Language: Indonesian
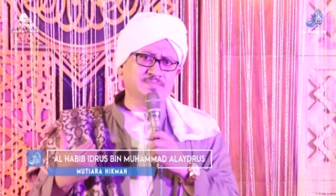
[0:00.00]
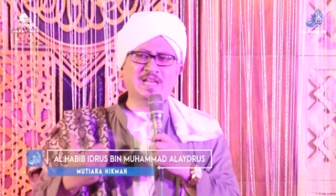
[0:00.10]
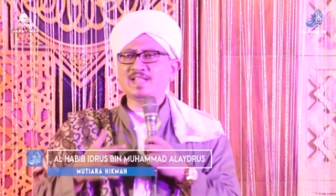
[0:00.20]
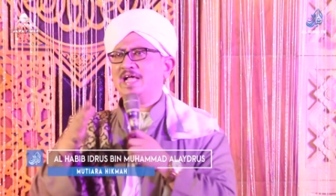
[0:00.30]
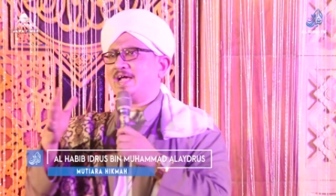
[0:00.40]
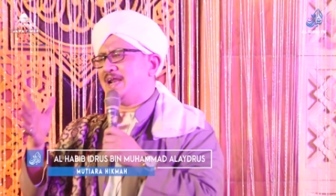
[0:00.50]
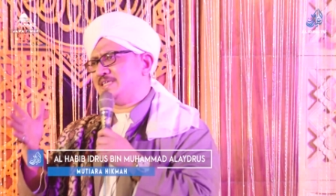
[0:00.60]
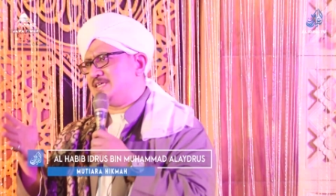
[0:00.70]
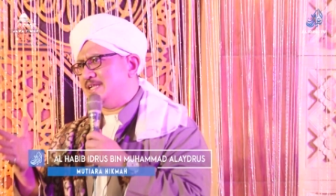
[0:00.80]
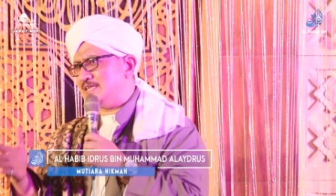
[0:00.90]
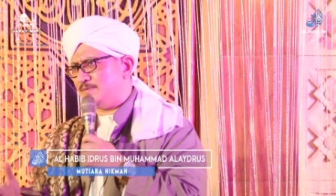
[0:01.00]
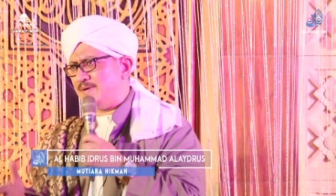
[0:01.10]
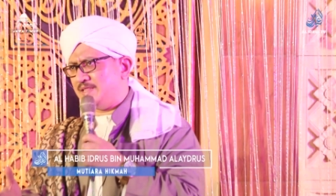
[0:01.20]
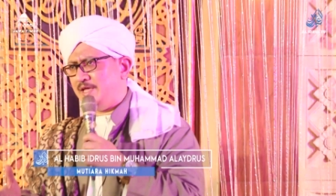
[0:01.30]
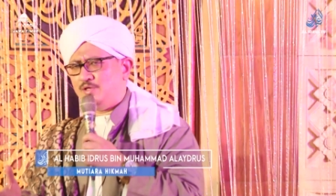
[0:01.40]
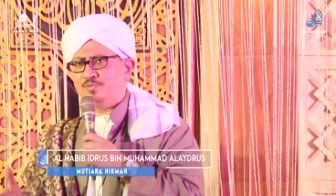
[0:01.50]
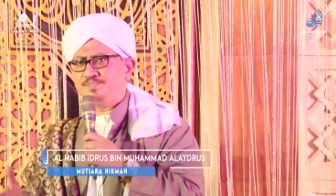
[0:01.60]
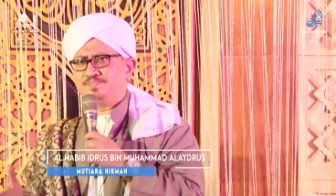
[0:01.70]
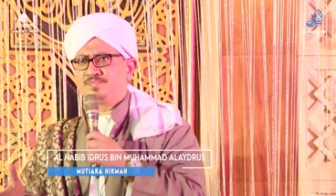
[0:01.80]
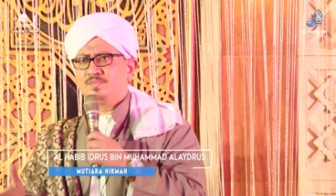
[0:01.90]
Diletakkanlah sandal seperti itu.
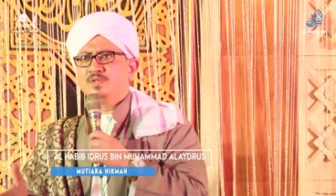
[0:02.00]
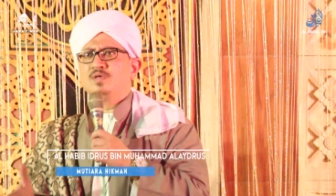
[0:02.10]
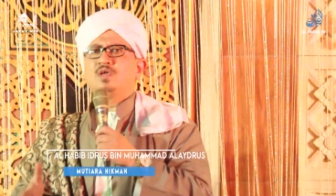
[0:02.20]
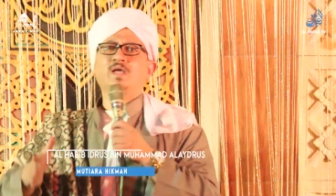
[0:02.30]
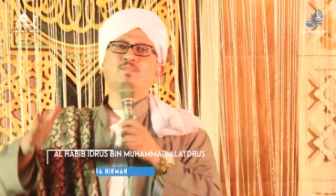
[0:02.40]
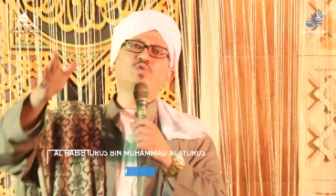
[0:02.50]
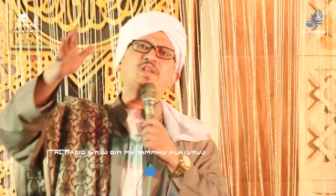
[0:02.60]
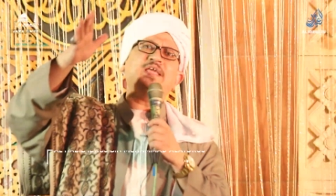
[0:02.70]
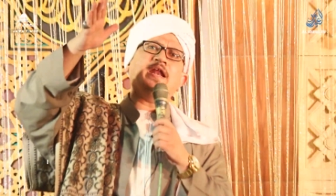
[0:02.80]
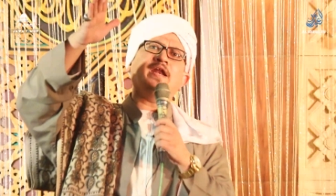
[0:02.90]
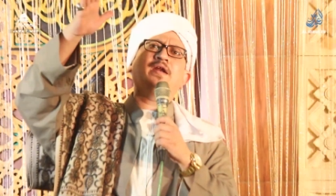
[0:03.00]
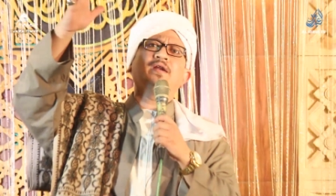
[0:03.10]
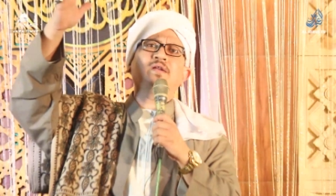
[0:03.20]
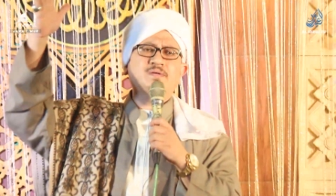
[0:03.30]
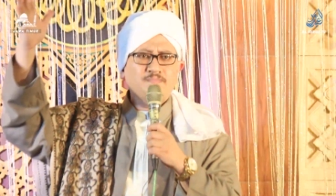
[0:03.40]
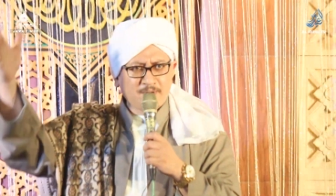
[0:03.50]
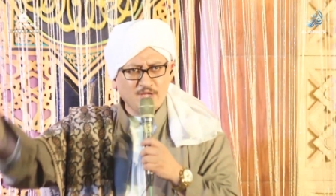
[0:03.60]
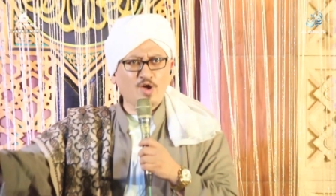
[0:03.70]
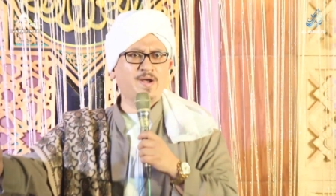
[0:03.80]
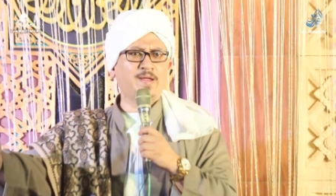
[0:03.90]
Kemudian
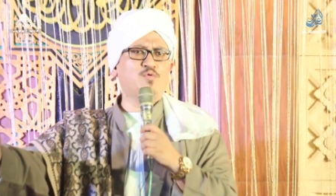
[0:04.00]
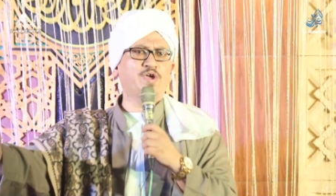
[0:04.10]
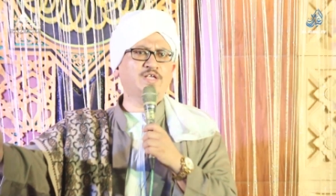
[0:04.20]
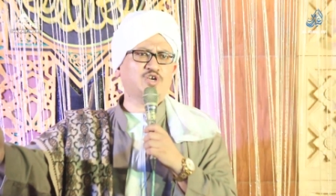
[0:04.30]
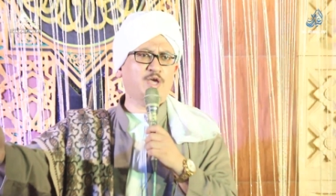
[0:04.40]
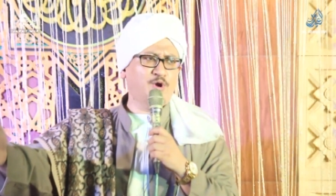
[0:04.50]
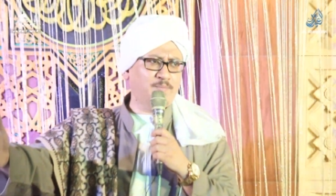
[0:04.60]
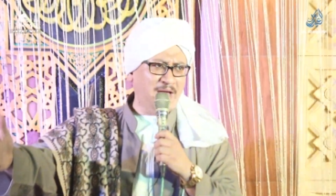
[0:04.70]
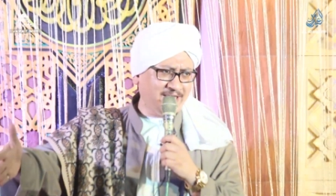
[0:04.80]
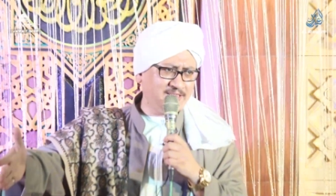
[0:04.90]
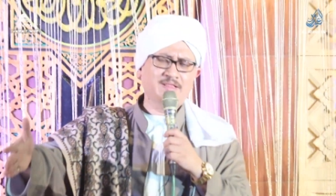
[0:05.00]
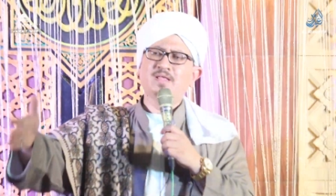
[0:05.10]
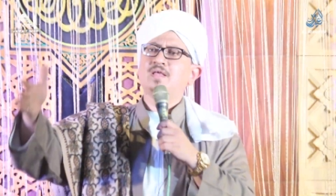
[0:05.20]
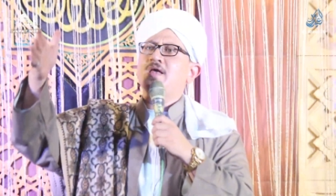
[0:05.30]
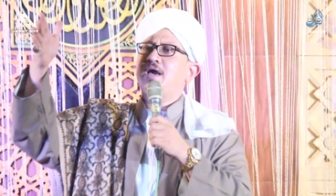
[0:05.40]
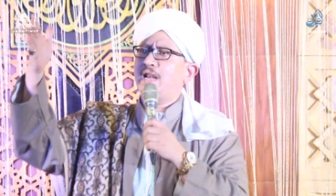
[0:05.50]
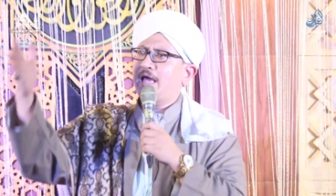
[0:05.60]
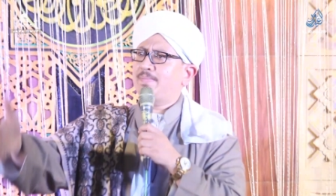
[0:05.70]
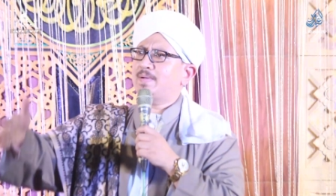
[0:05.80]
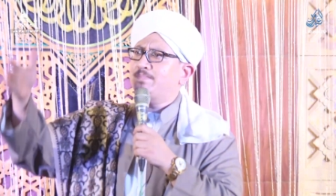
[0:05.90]
beliau menemui Sahibul Bait Al
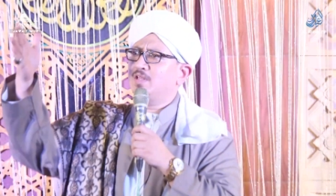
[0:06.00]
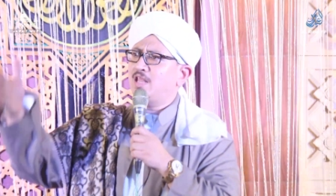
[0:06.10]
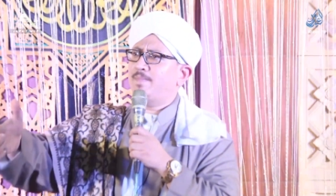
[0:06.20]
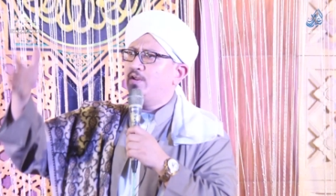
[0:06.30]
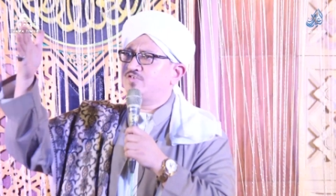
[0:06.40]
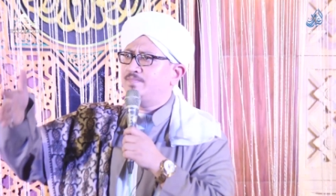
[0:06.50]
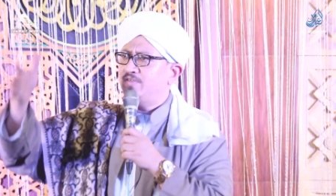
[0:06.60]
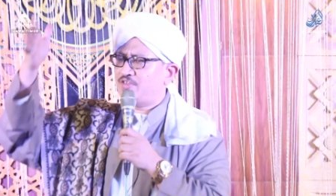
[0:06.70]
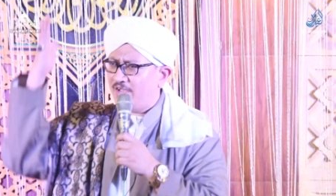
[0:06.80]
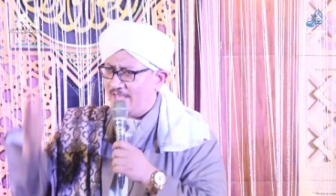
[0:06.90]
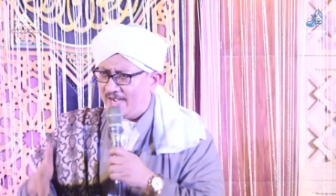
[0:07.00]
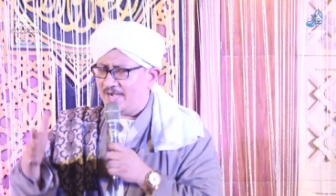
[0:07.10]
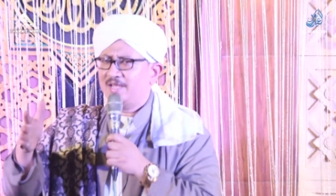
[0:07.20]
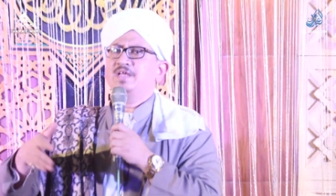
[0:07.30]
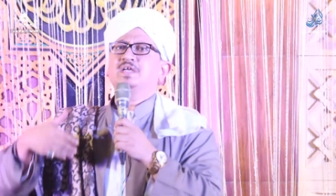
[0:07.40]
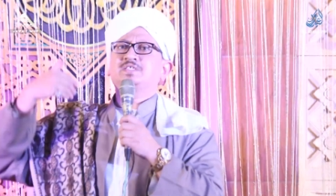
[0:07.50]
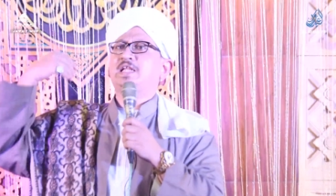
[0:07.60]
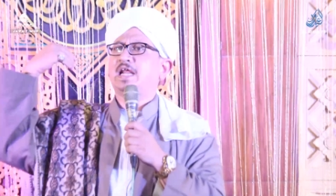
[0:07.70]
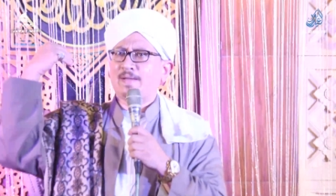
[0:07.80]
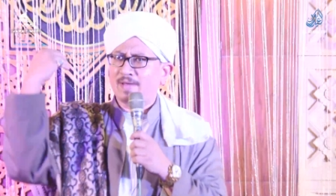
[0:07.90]
Habib Abdullah bin Husain bin Tahir
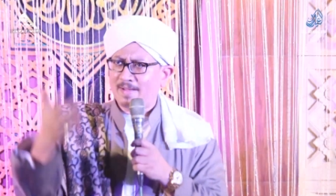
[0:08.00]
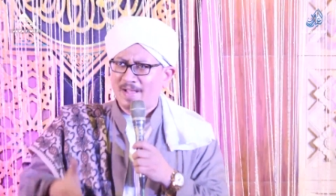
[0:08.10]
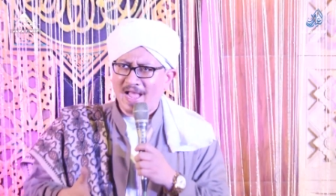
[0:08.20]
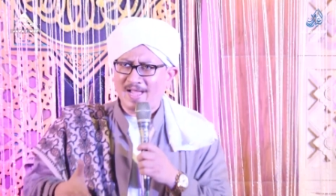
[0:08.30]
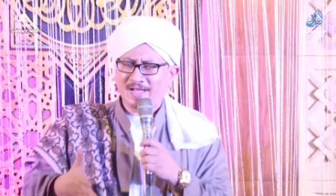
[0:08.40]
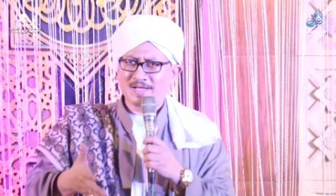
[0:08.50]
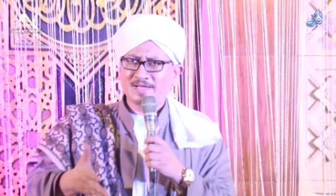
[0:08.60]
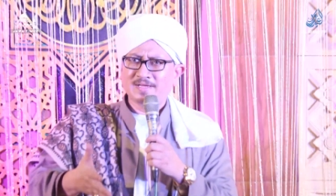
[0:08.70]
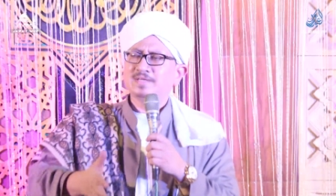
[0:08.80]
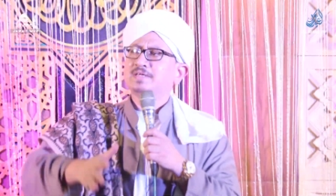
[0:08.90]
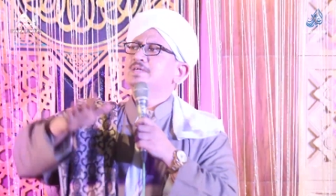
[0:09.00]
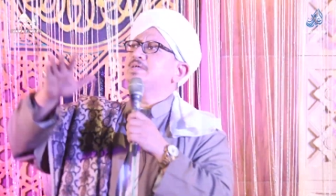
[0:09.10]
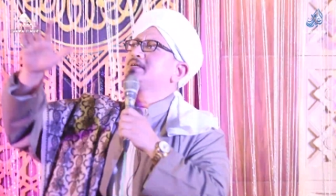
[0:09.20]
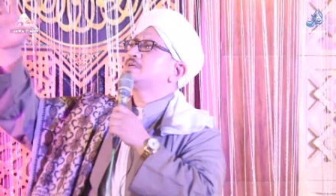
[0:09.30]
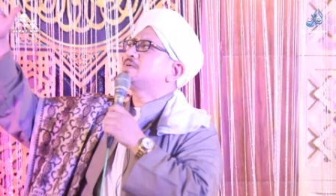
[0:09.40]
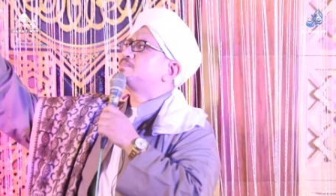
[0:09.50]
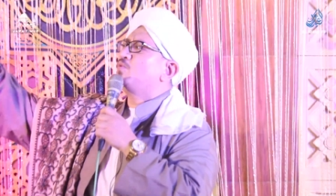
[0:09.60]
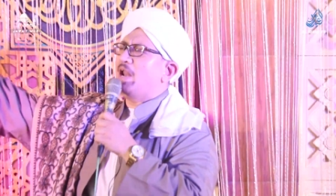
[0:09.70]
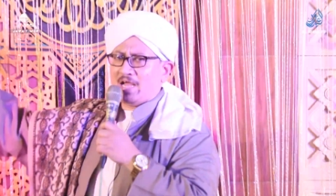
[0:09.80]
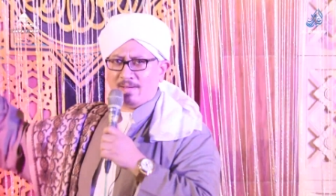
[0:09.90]
setelah ramah-ramah
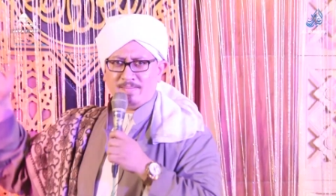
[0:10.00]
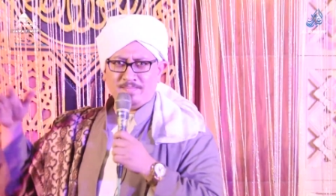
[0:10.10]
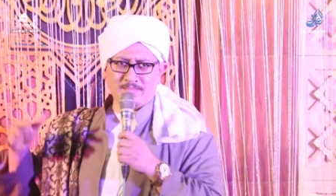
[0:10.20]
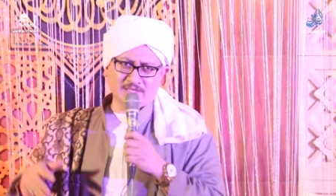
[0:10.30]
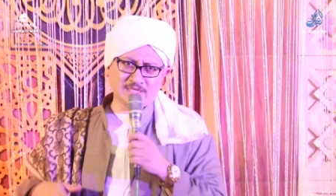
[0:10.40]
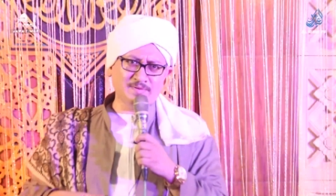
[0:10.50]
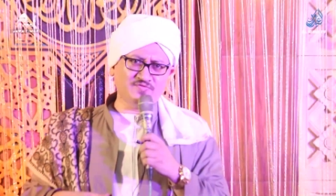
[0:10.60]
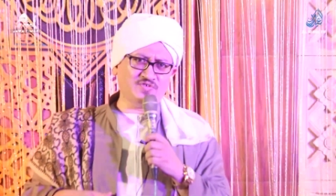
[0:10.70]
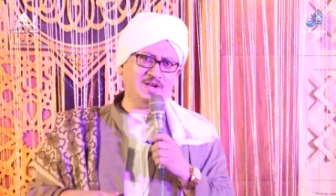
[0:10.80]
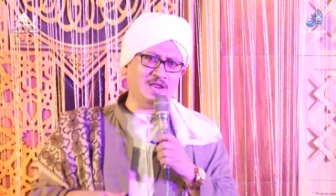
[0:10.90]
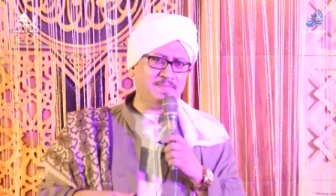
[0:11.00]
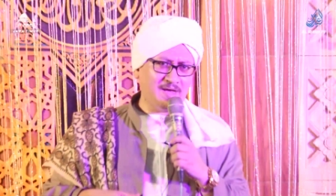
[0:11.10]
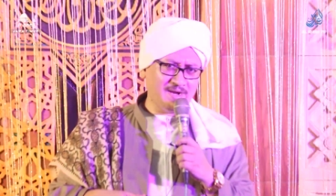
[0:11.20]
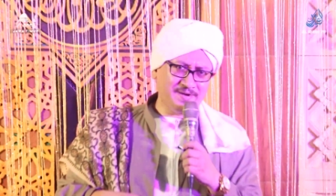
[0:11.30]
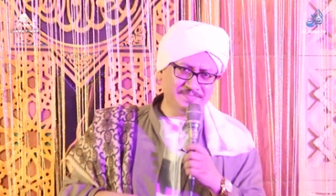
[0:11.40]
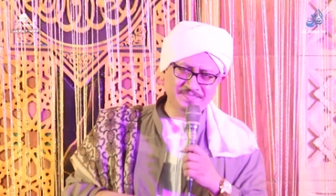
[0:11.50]
pulang Habib Hasan bin Saleh Al Bahar.